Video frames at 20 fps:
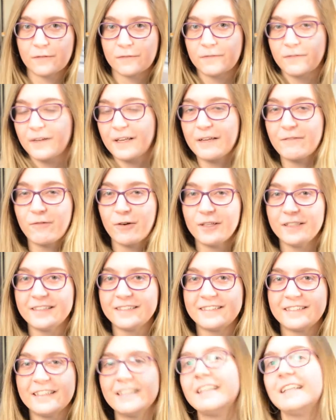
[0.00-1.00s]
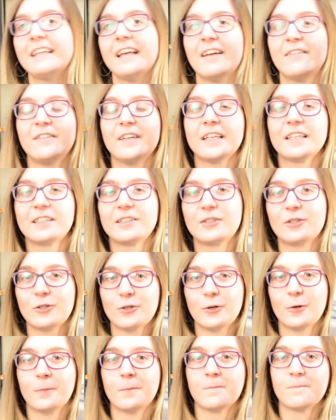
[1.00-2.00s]
frivolité avec
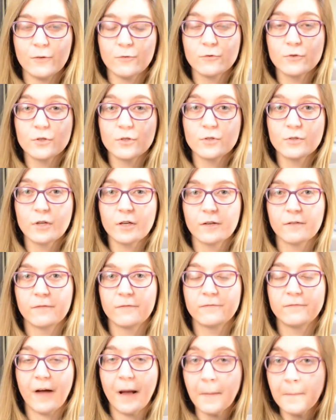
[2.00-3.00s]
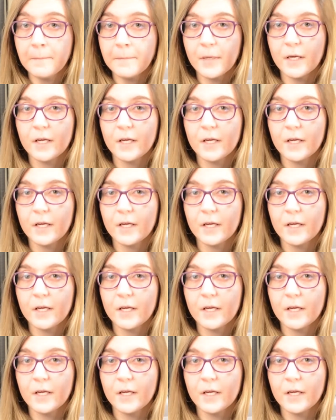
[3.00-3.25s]
euh, une femme,